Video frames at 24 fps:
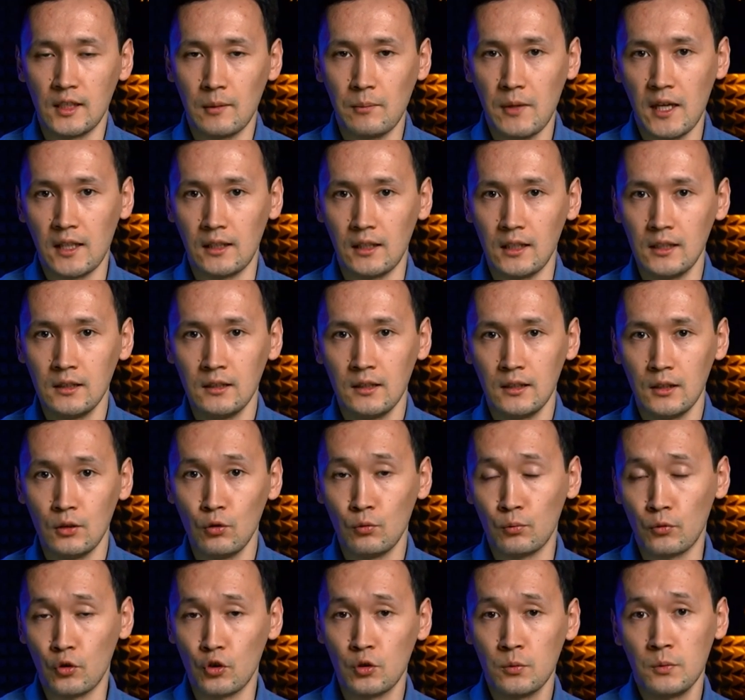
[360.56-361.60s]
за 5 лет и
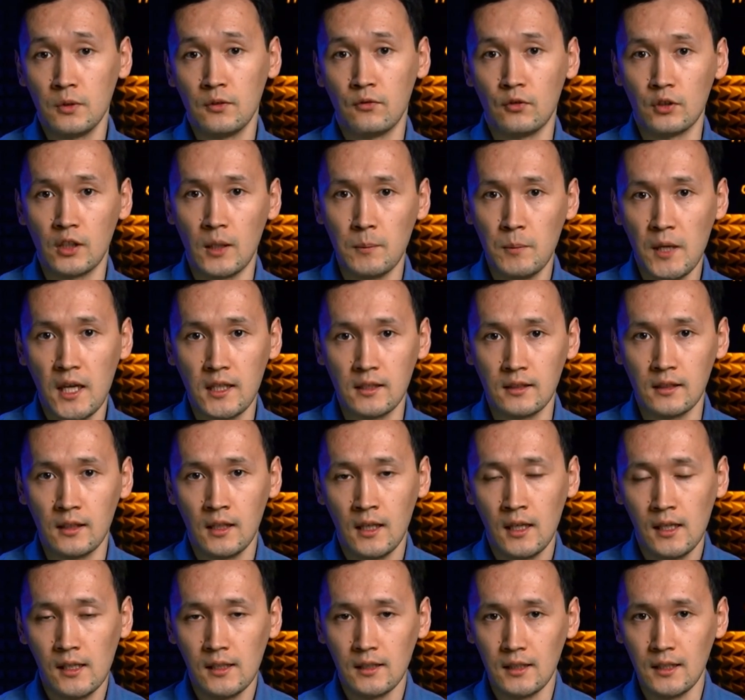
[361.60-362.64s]
умножим его на 5.
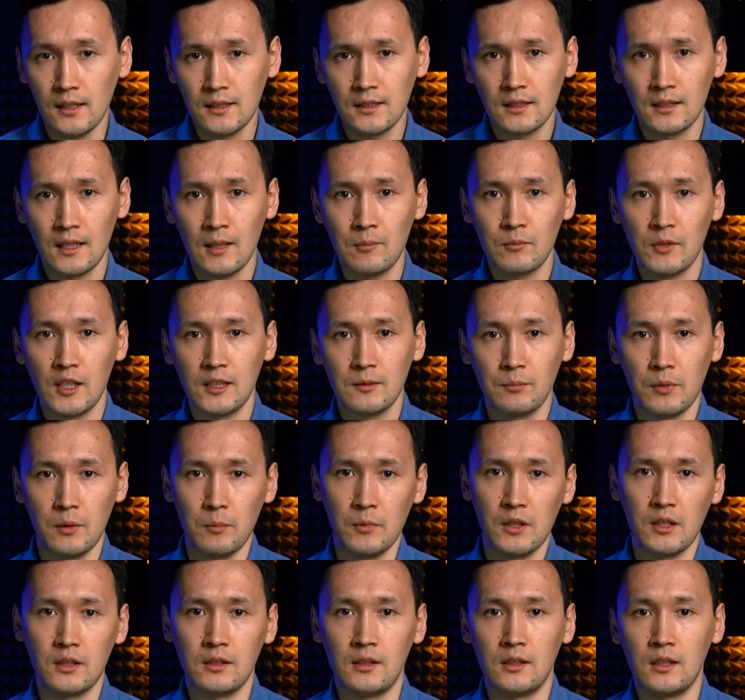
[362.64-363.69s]
И это нам даст
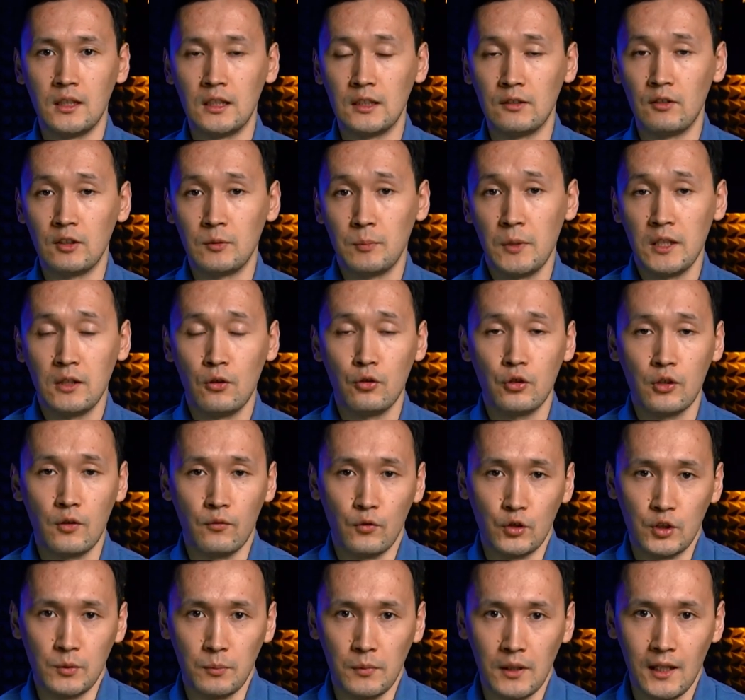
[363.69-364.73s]
примерно
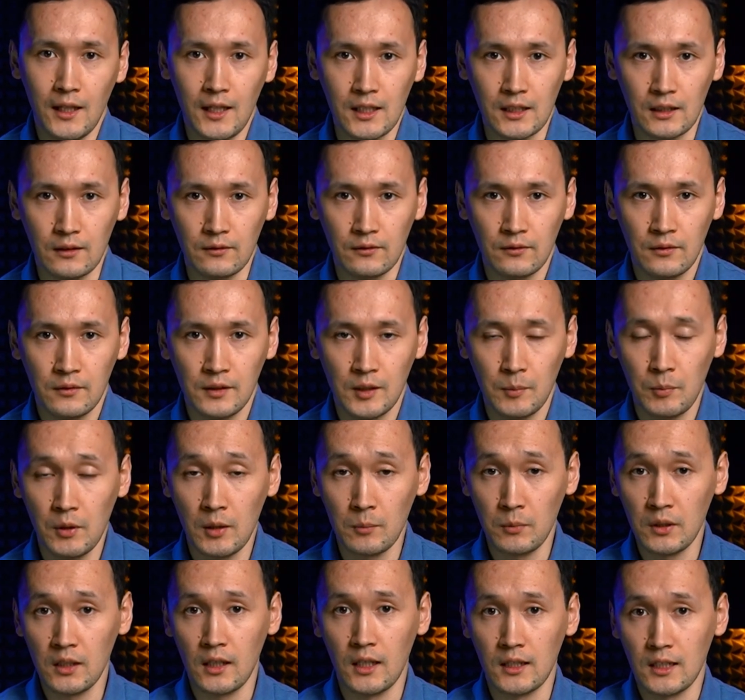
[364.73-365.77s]
25.8 миллиардов. Теперь
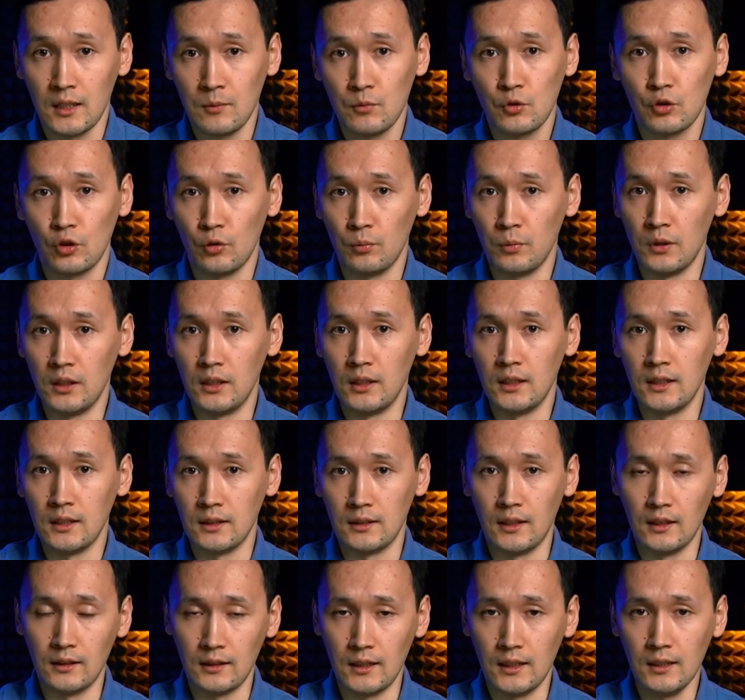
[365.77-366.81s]
мы хотим, чтобы их
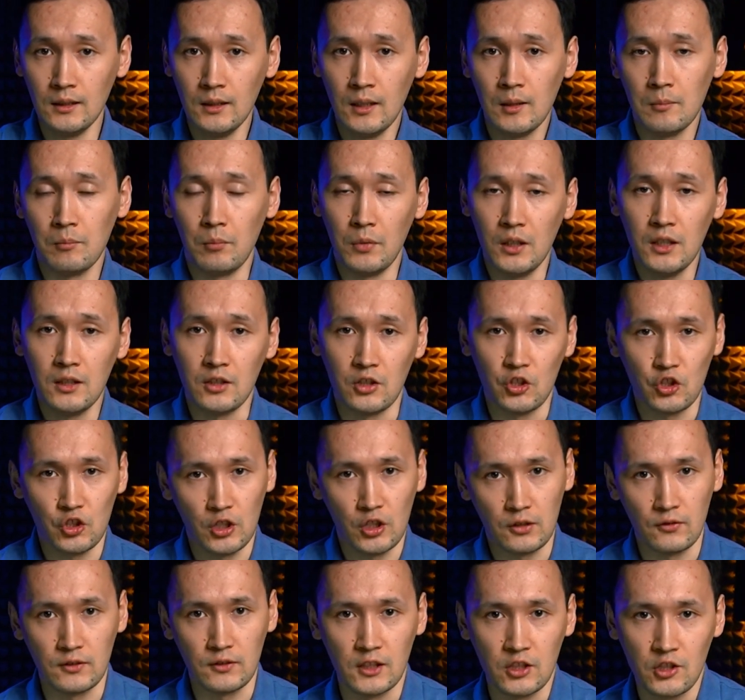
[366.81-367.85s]
долги были ниже
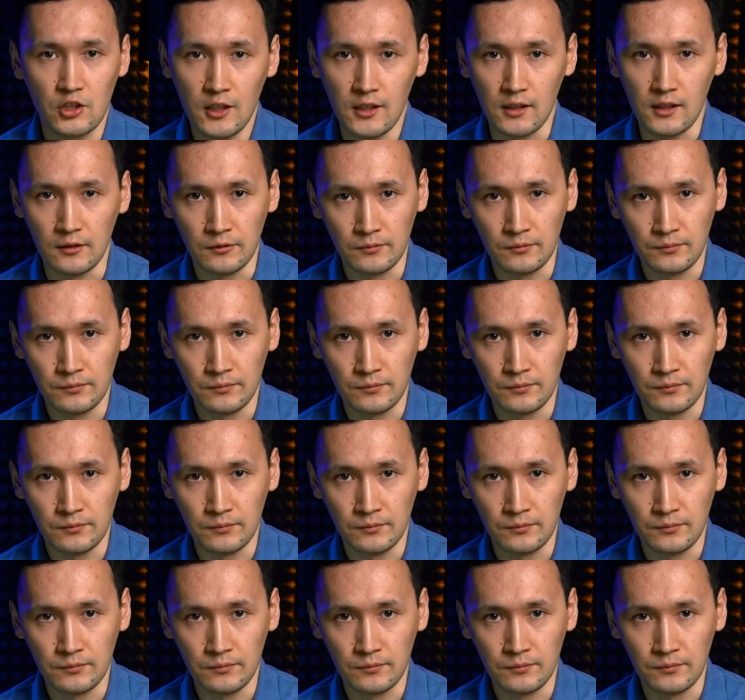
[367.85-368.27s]
этого значения.